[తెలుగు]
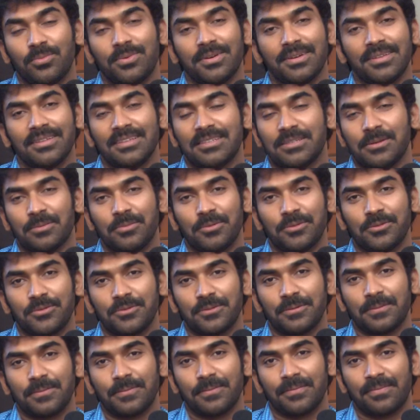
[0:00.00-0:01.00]
ఉపాధి అని
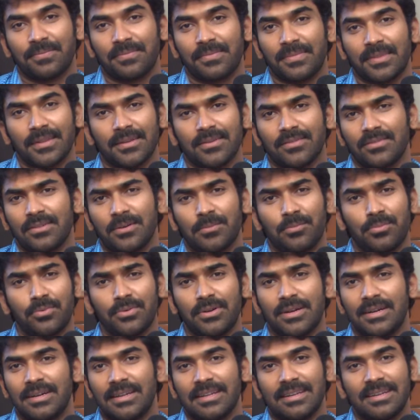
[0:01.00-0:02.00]
చెప్పొచ్చు సో
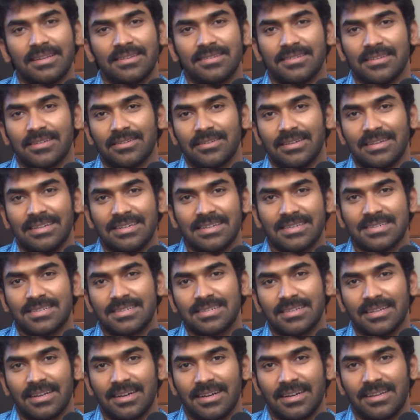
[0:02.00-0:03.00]
ఎప్పుడు నేను డినే చేయను
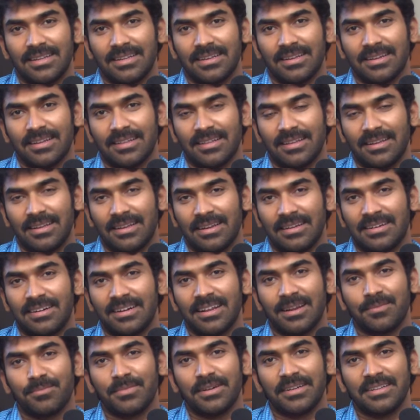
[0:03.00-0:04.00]
ఇండస్ట్రీ అంటే అది
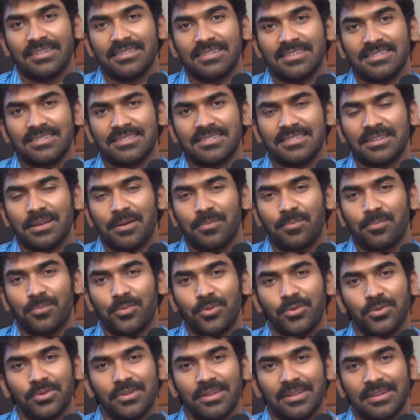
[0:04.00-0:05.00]
ఎంటర్టైన్మెంట్ ఇండస్ట్రీని
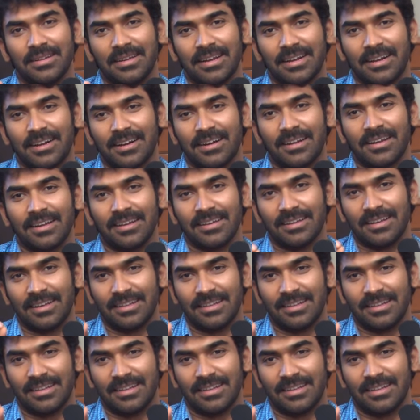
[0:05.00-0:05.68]
ఎప్పుడు నేను ఎక్కడ